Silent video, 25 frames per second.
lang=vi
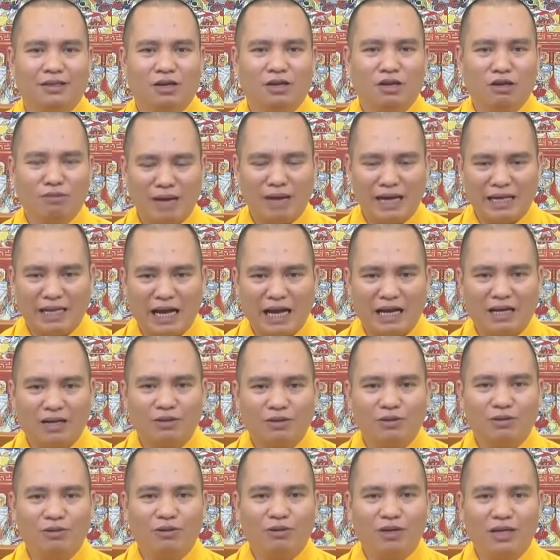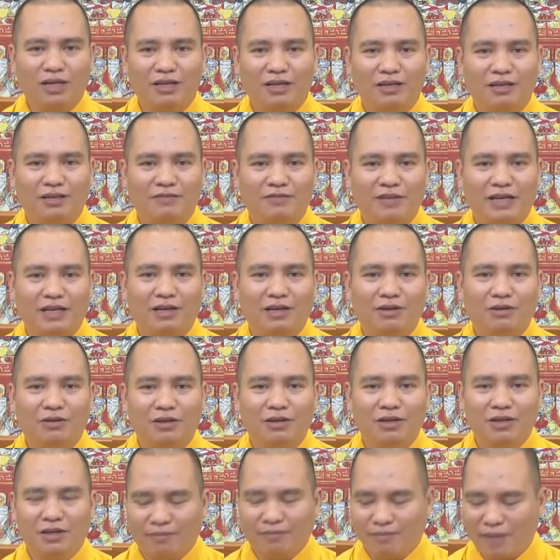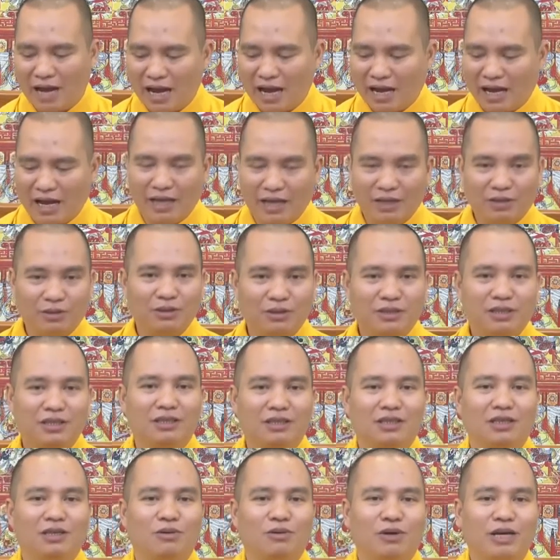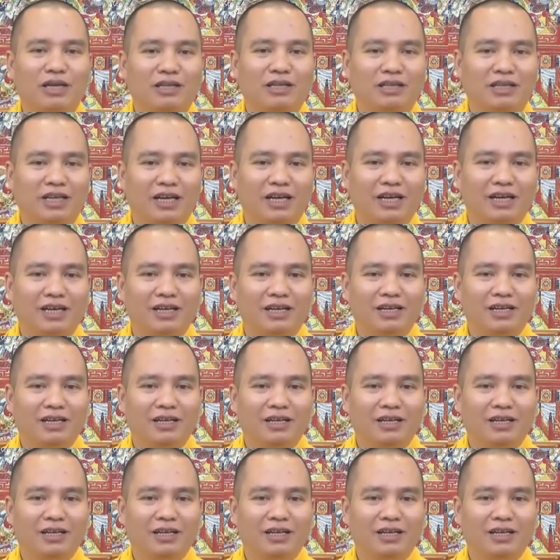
có bài giảng là tôi nói thế vậy đâu ba ngày tôi chưa từng nói như thế